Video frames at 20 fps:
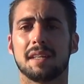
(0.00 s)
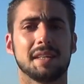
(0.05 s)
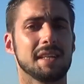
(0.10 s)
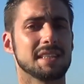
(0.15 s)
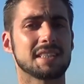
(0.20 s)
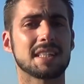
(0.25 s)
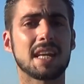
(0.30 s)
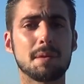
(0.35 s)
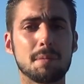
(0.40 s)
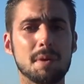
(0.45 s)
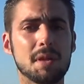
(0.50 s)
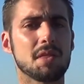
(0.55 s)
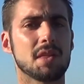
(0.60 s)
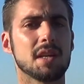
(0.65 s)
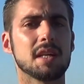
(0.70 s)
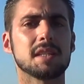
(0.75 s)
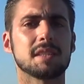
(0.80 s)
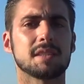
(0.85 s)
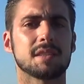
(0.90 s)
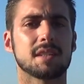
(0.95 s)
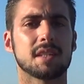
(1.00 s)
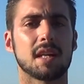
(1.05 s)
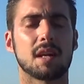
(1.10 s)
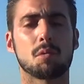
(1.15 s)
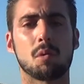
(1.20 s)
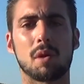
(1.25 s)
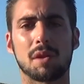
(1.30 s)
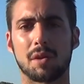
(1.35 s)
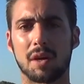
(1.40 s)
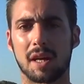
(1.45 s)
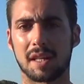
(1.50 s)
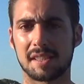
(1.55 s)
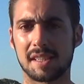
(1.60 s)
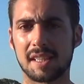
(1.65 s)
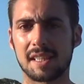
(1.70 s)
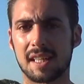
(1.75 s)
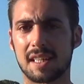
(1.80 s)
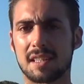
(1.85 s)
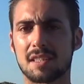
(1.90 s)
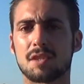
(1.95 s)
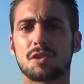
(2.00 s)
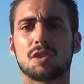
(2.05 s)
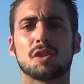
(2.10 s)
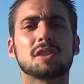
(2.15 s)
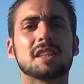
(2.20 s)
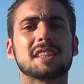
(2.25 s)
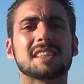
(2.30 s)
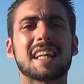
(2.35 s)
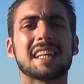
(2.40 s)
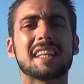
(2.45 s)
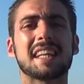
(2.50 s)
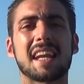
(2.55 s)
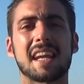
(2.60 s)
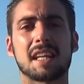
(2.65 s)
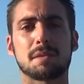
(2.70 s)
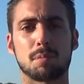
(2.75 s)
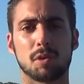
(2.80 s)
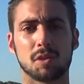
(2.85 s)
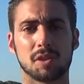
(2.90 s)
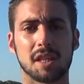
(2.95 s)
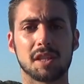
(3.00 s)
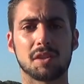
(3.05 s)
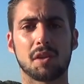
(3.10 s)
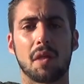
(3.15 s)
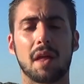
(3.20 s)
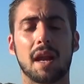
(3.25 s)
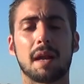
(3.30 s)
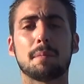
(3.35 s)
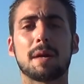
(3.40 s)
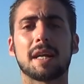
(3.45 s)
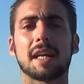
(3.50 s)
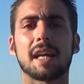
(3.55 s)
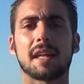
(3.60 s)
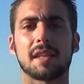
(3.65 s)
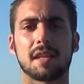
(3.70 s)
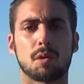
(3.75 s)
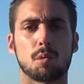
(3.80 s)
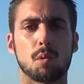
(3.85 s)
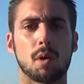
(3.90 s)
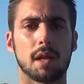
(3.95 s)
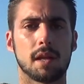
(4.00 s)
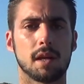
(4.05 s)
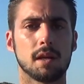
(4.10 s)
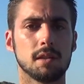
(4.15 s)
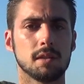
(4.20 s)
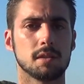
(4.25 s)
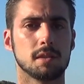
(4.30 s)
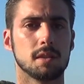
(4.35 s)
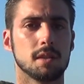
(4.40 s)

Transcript: Y es que hay veces que cuando las chicas no te están respondiendo de la manera adecuada,